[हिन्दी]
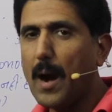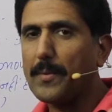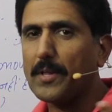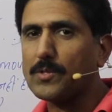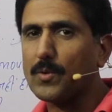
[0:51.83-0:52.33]

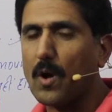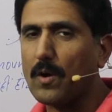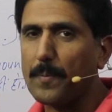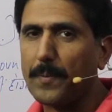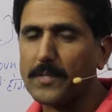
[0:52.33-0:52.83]
आपने तो सुना
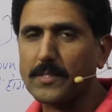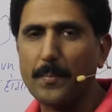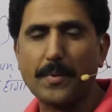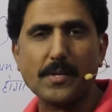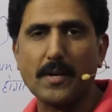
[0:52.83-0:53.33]
होगा फर्स्ट
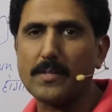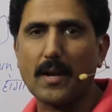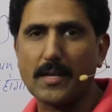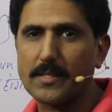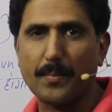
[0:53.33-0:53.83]
इंप्रेशन इज द
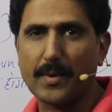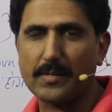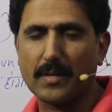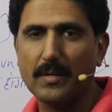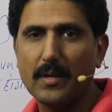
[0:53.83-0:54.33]
लास्ट इंप्रेशन